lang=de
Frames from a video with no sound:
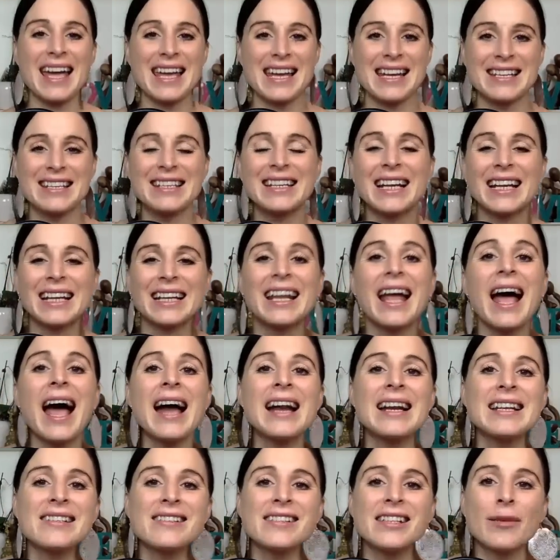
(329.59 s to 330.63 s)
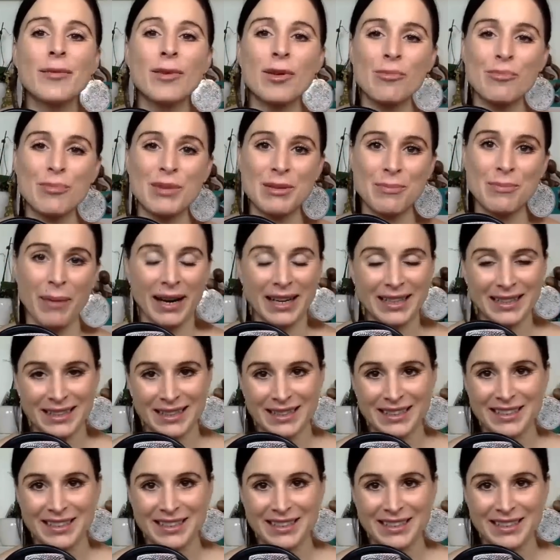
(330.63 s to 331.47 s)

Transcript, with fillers: Also dann, alles Liebe und bis bald.